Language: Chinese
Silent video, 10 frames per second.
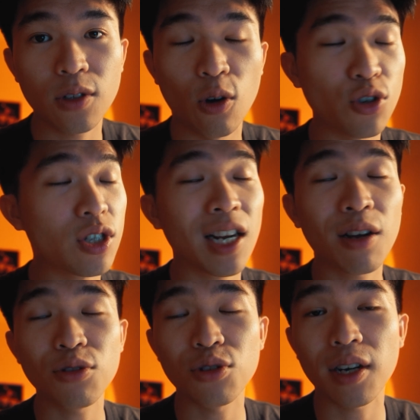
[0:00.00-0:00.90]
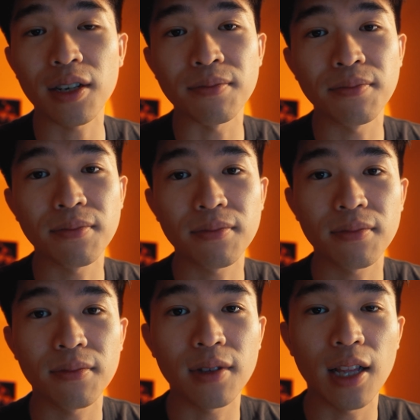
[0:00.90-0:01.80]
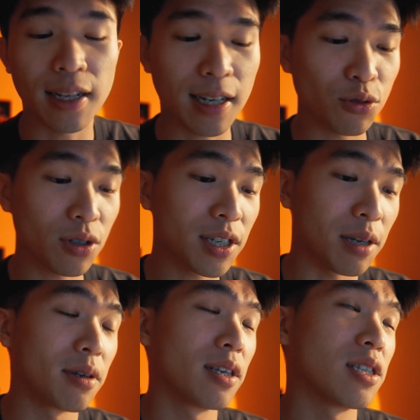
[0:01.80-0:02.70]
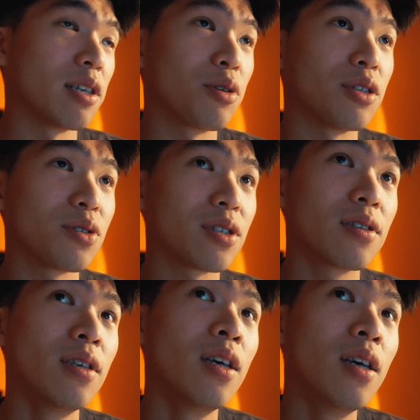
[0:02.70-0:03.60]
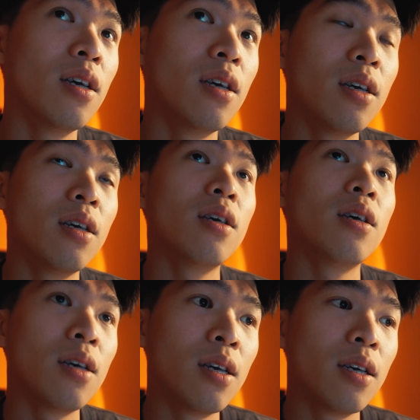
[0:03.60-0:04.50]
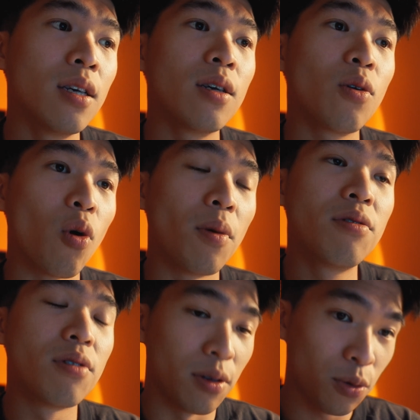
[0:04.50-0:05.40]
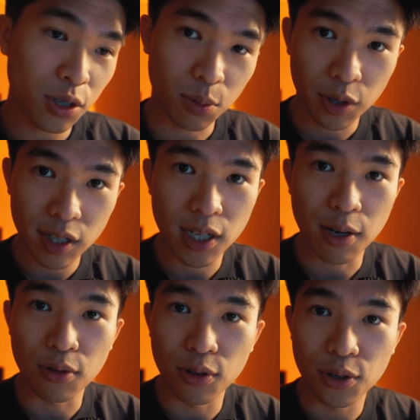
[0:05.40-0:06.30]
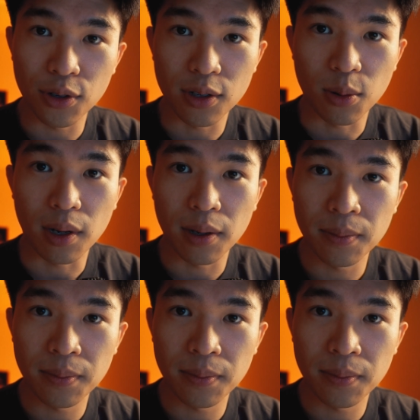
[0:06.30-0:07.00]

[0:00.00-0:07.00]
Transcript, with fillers: 我最近看到一句话，来当做这个影片的结尾，就是我们人为什么会焦虑？你知道吗？